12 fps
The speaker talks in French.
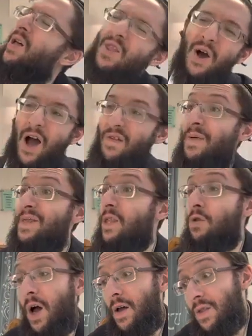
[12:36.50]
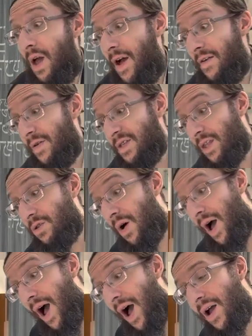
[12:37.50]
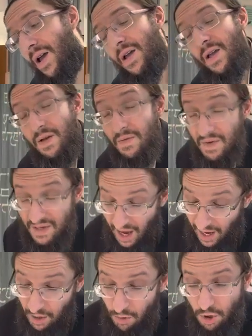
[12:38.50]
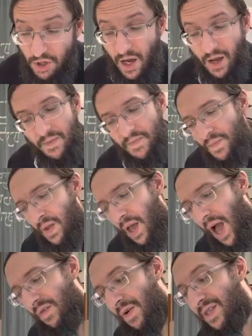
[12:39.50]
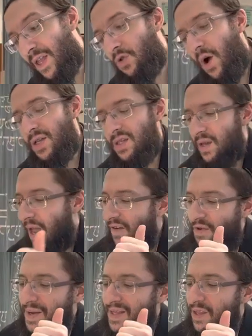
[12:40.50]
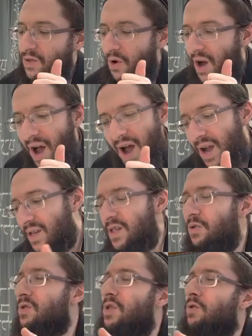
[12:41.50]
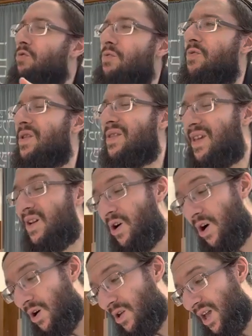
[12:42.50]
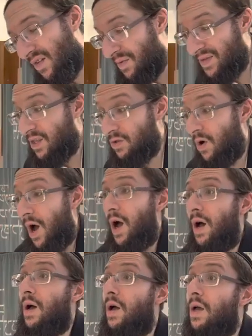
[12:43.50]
non, avant Madame Torah, non, avant Madame Torah, c'est un chidou, je veux dire. Avant Matan Torah, avant Torah, si tu dis que tout le monde était goy, avant Matan Torah. Non, mais je